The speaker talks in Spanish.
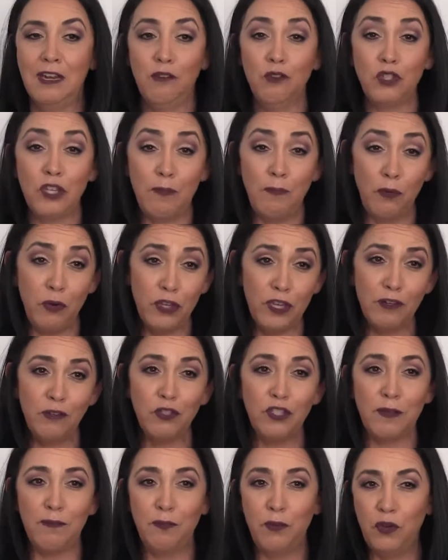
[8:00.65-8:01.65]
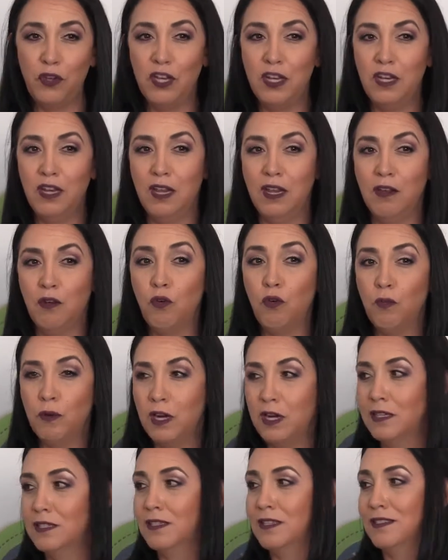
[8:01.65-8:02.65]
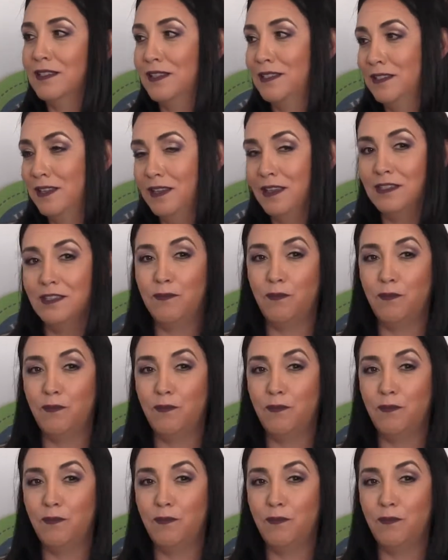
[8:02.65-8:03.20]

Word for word: nos apoyen, nos apoyen en cubrir estas casillas